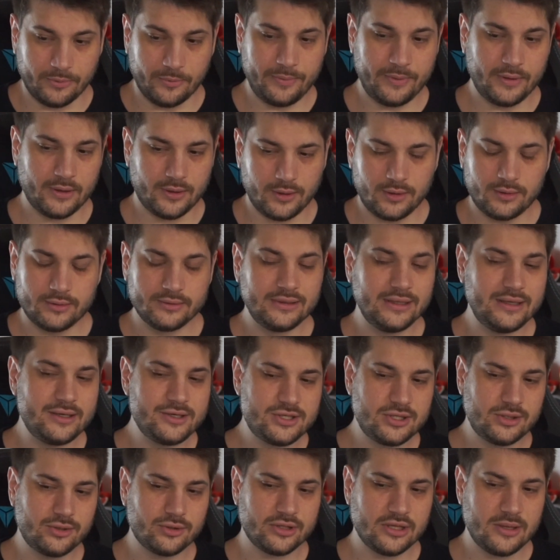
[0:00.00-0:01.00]
però nel
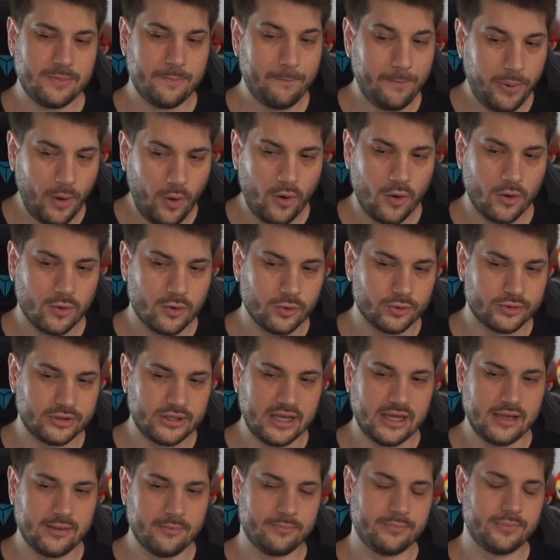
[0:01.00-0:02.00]
giro di poco
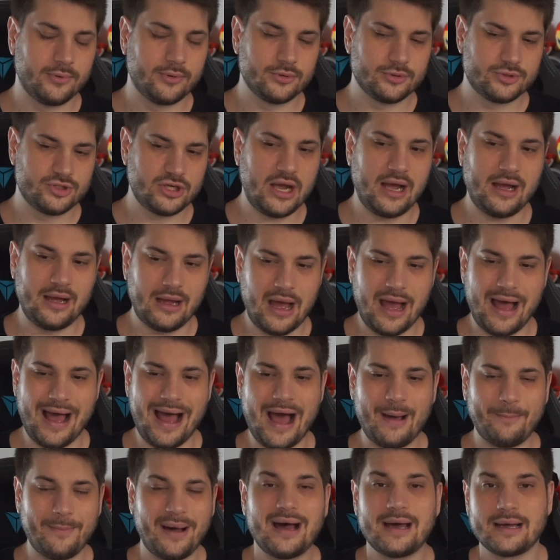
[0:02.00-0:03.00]
tempo, già
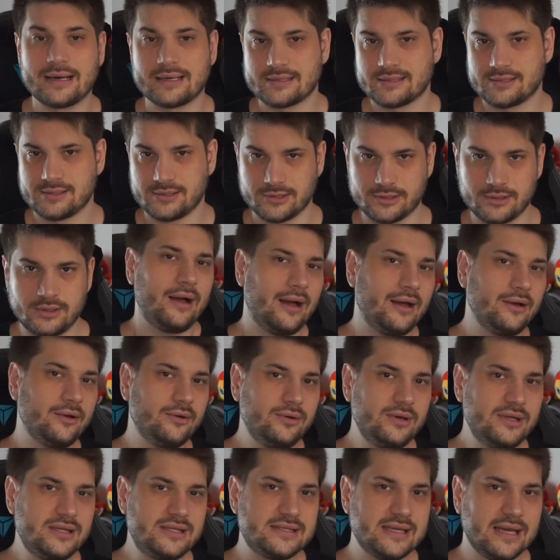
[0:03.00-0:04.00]
a marzo, hanno
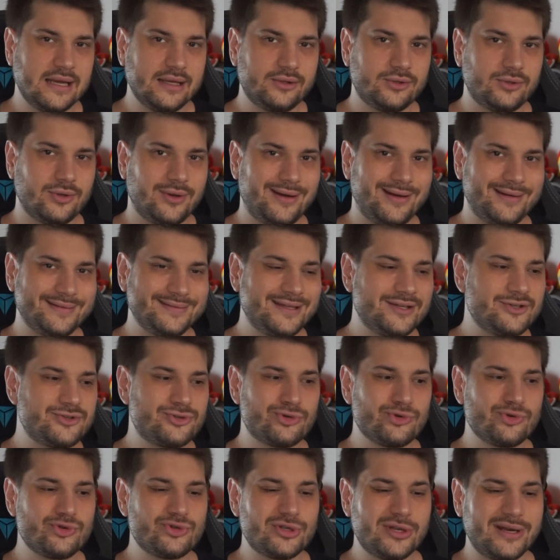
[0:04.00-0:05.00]
iniziato ad
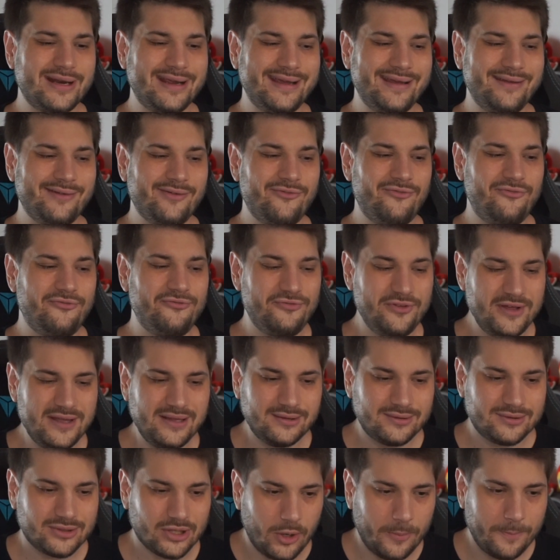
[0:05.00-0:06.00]
aggiungere
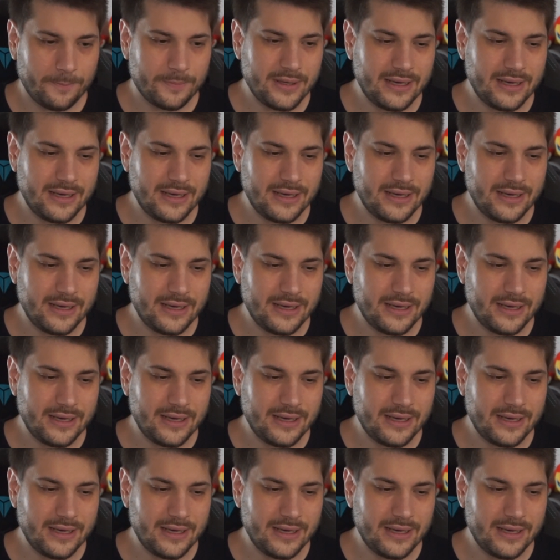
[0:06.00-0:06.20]
fin troppi